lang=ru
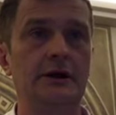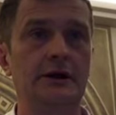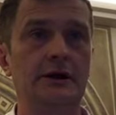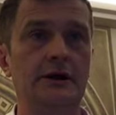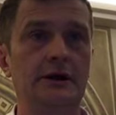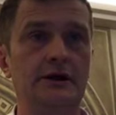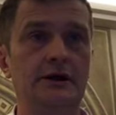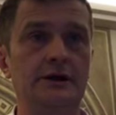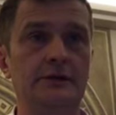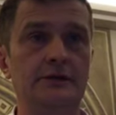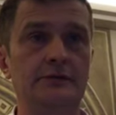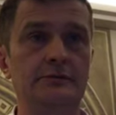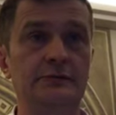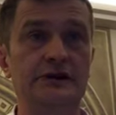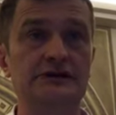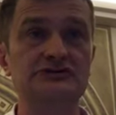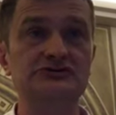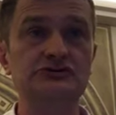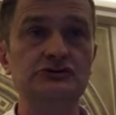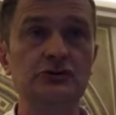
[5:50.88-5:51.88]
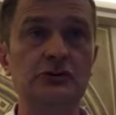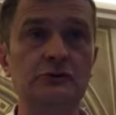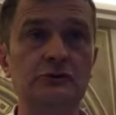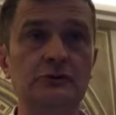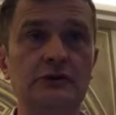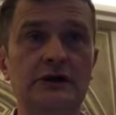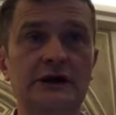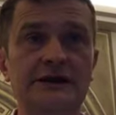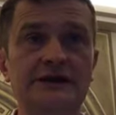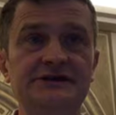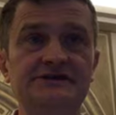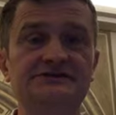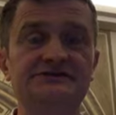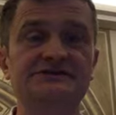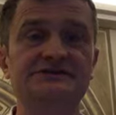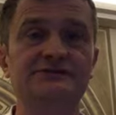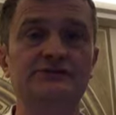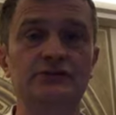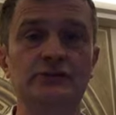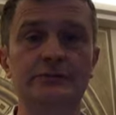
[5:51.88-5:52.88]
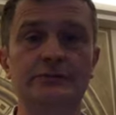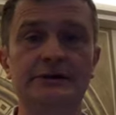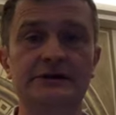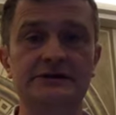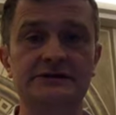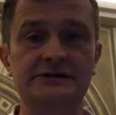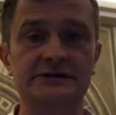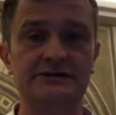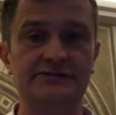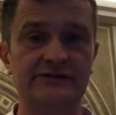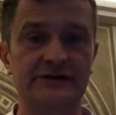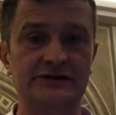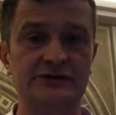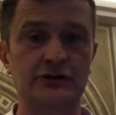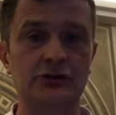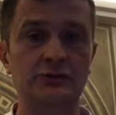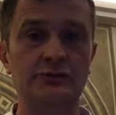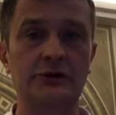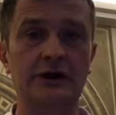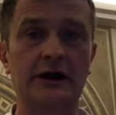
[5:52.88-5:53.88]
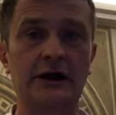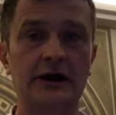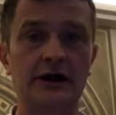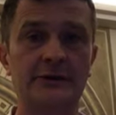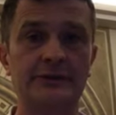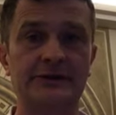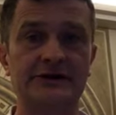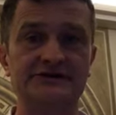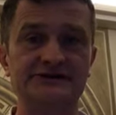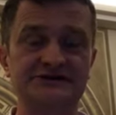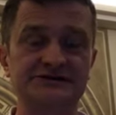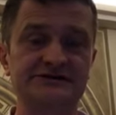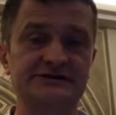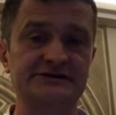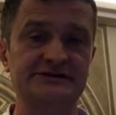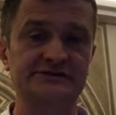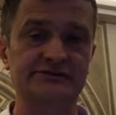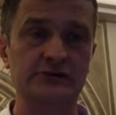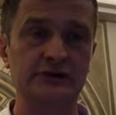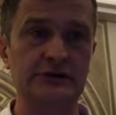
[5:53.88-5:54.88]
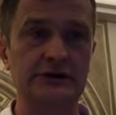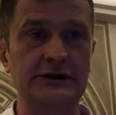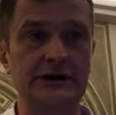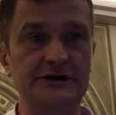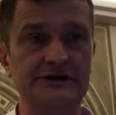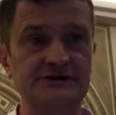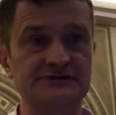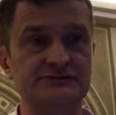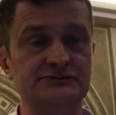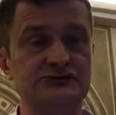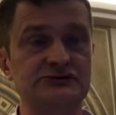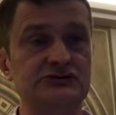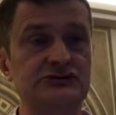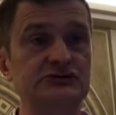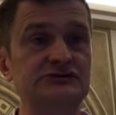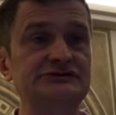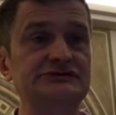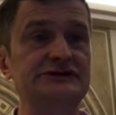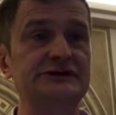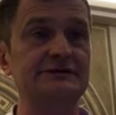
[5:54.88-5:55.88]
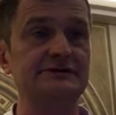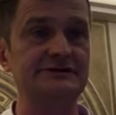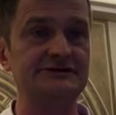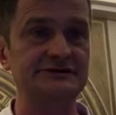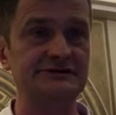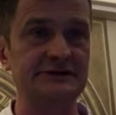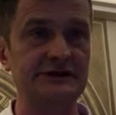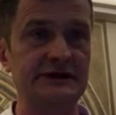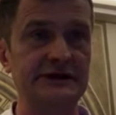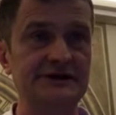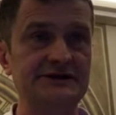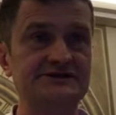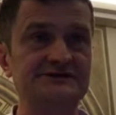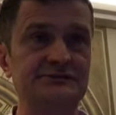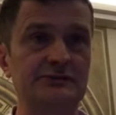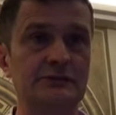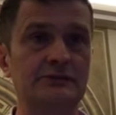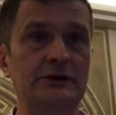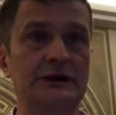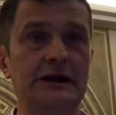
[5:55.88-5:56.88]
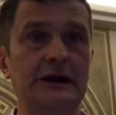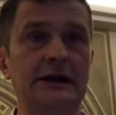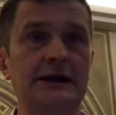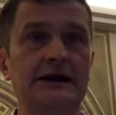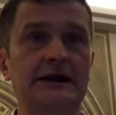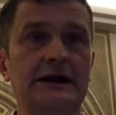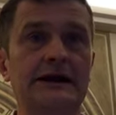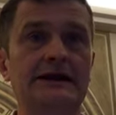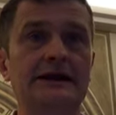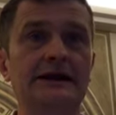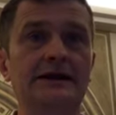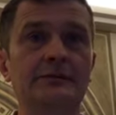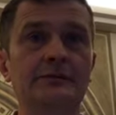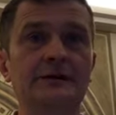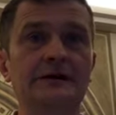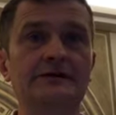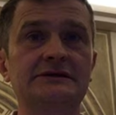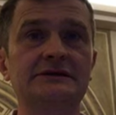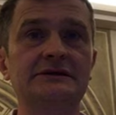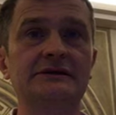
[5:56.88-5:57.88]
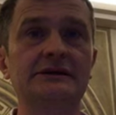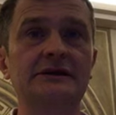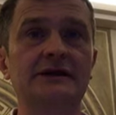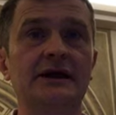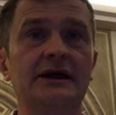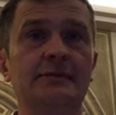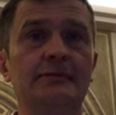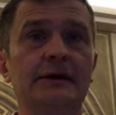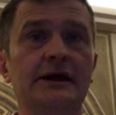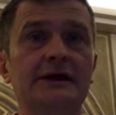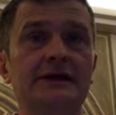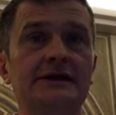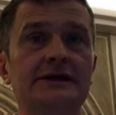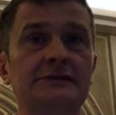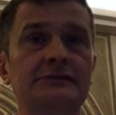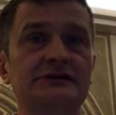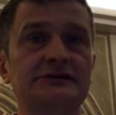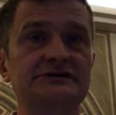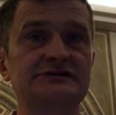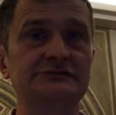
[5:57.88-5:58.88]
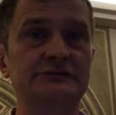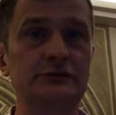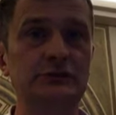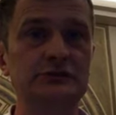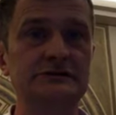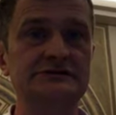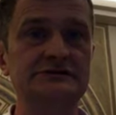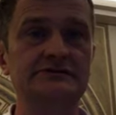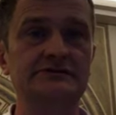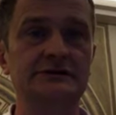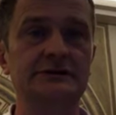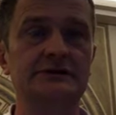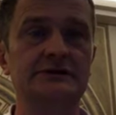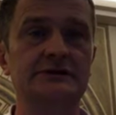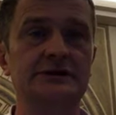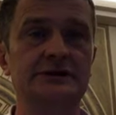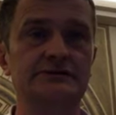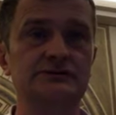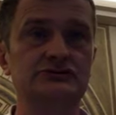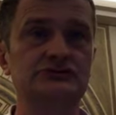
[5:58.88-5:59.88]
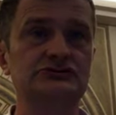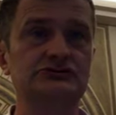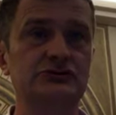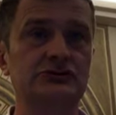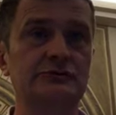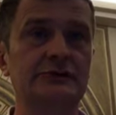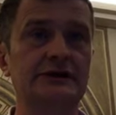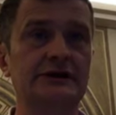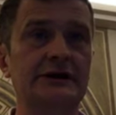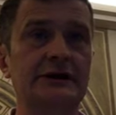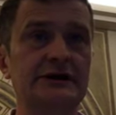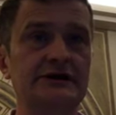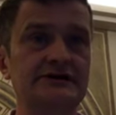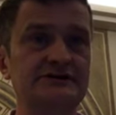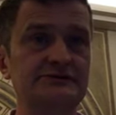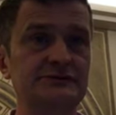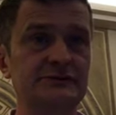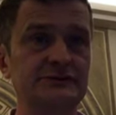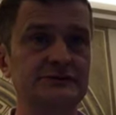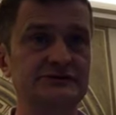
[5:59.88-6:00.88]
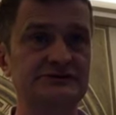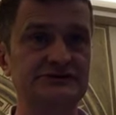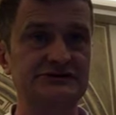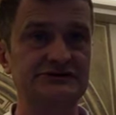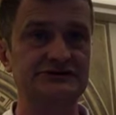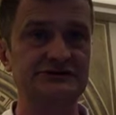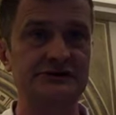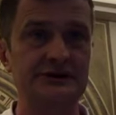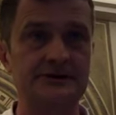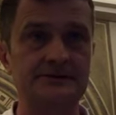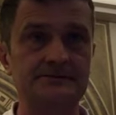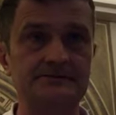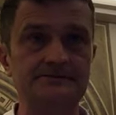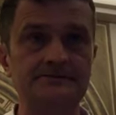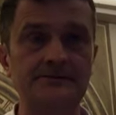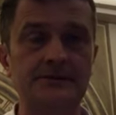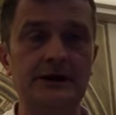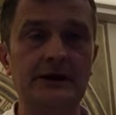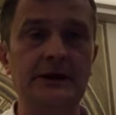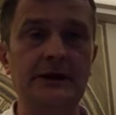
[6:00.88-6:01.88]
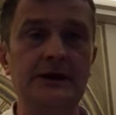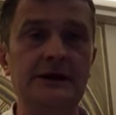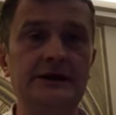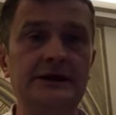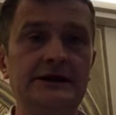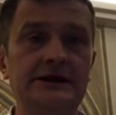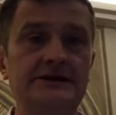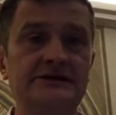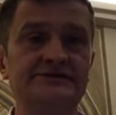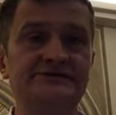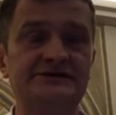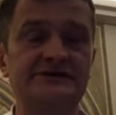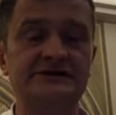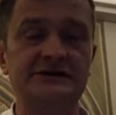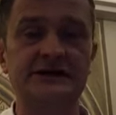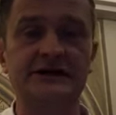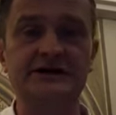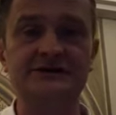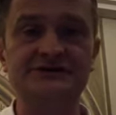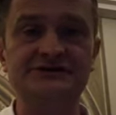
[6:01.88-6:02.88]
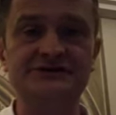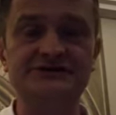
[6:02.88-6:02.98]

а, большому количеству методов о том, как почистить свой организм, что сделать с организмом, какие методы необходимо использовать для того, чтобы организм был чистый. И не всегда